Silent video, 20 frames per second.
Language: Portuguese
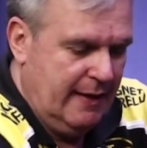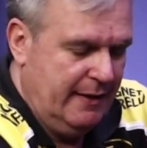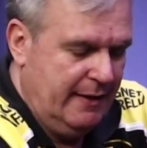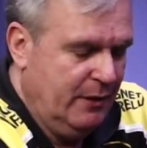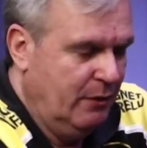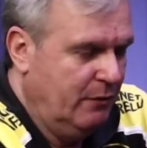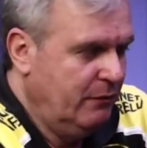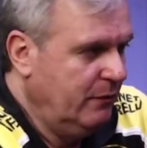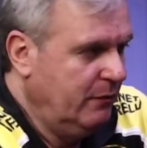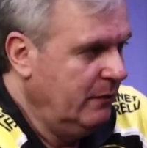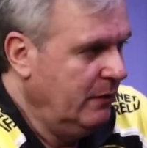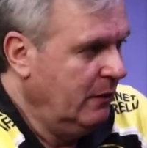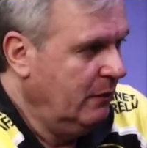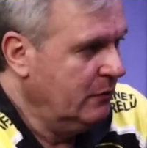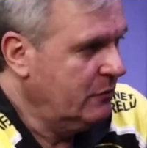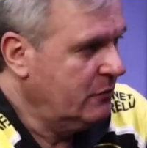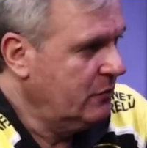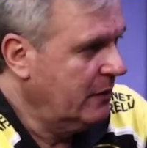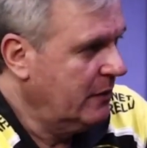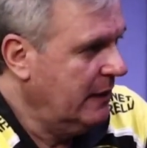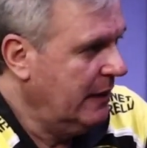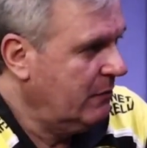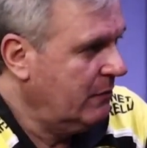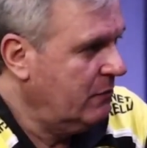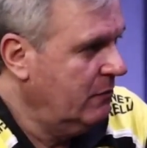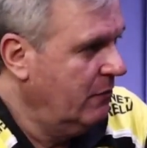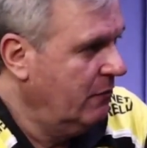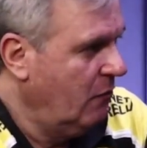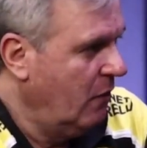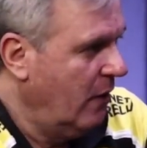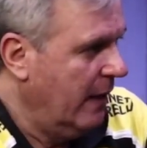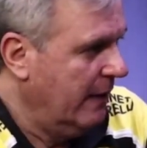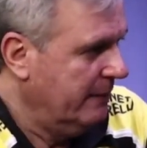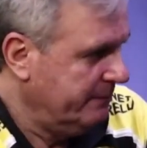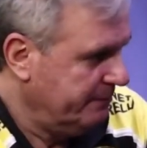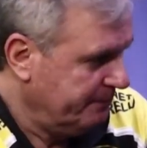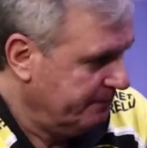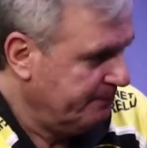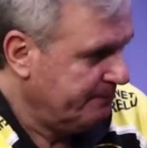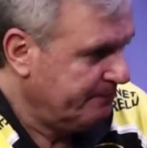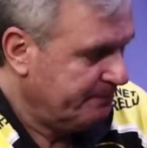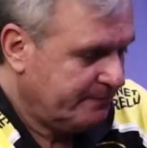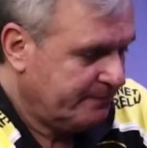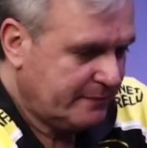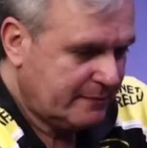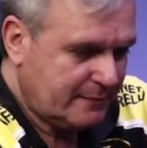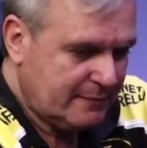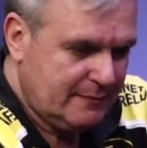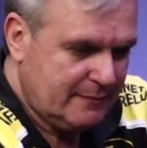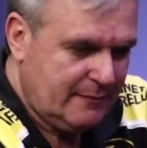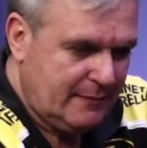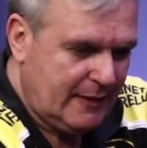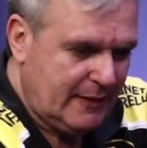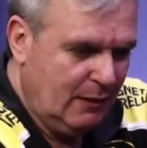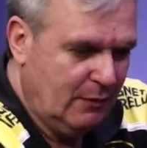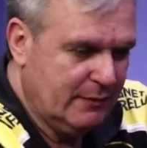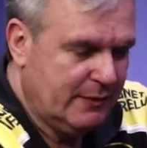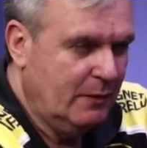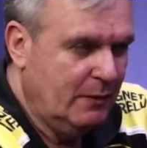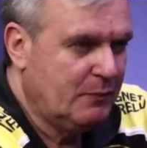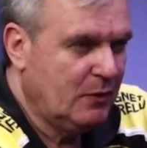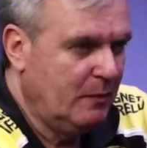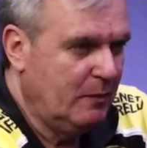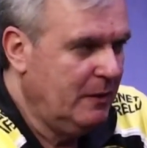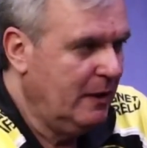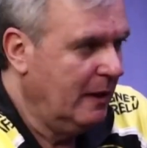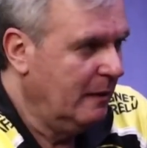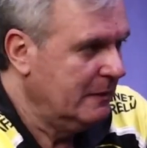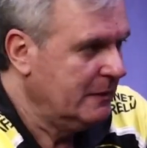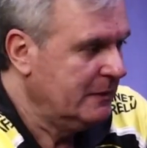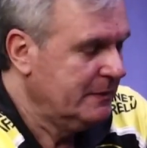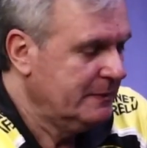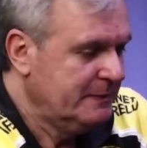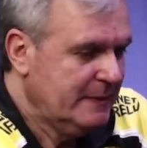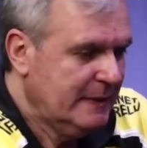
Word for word: Eu, eu sou criado com vó. Eu tenho problemas.